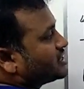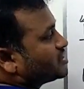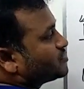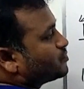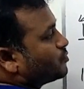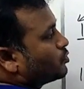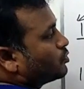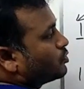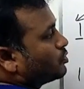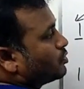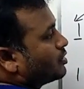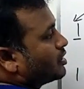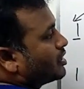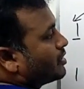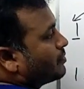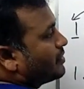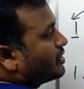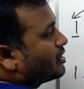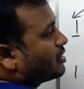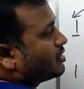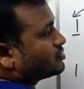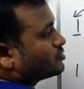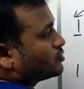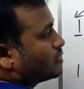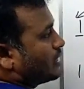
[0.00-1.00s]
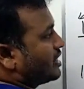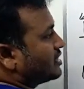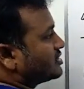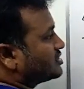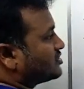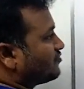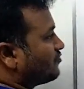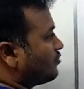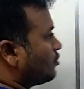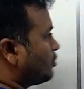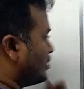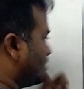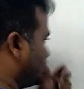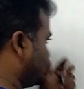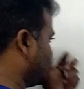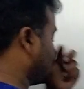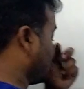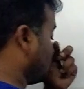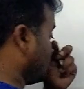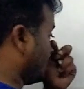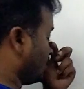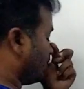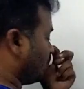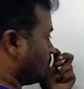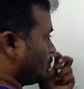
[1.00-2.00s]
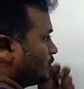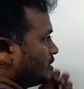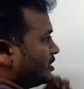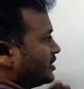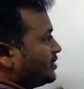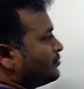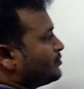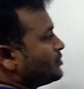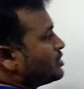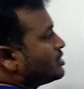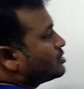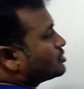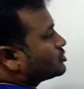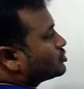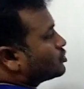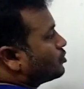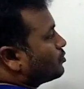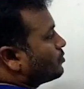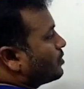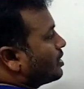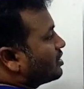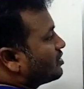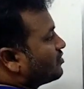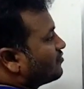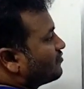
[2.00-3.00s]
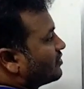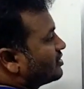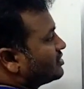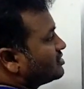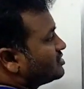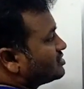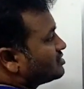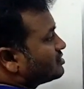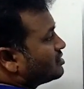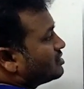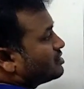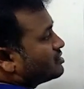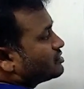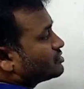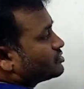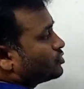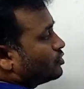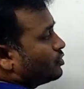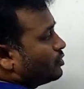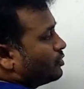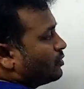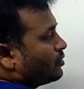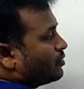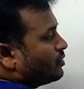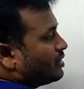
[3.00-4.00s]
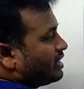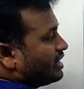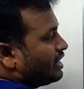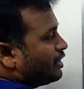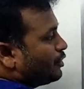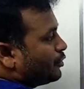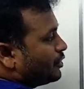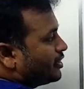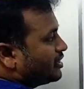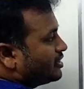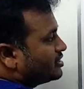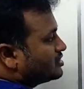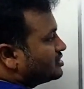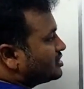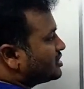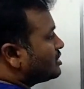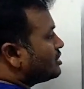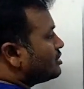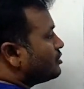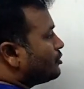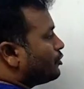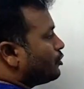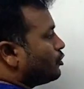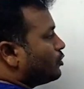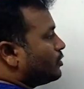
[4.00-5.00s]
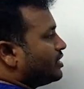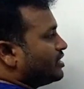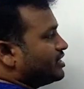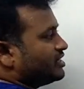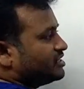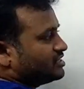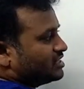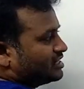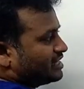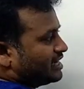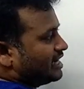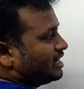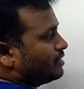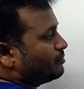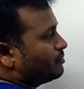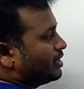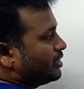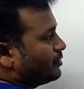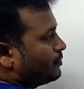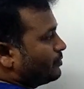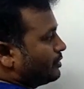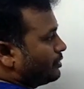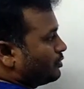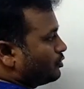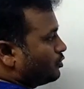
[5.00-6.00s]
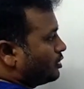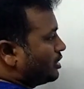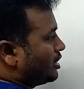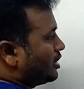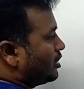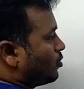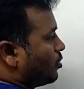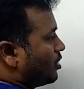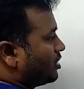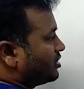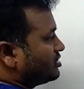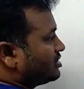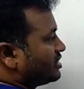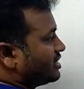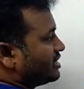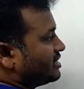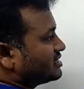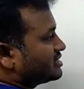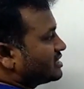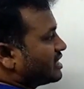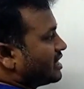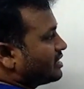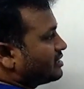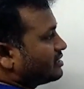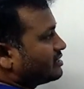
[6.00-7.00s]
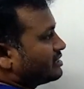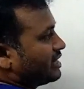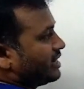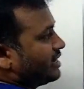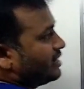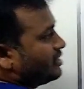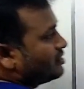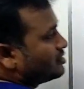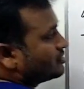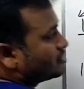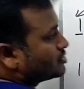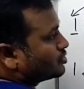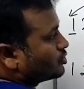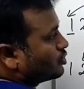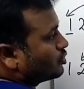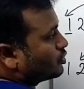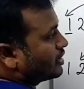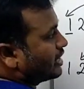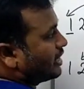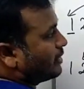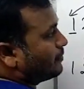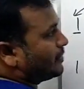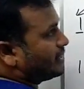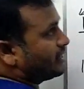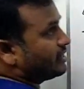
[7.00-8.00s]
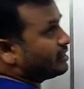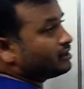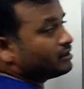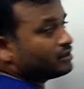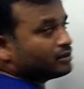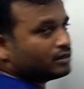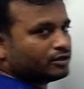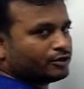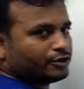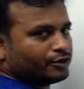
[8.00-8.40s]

லைன்ஸ் போட்டுக்கோங்க பிகாஸ் உங்கள் ஆன்சர் ஃபோர் டிஜிட்டில் வரப்போகுது ஸோ பாருங்க ஃப்ரெண்ட்ஸ் ஸோ யூனிட் டிஜிட் யூனிட் டிஜிட் ரெண்டு மல்டிபிள் பண்ணிக்கோங்க ஒன் த்ரீ சார் த்ரீ ஸோ கீப் இட் இன்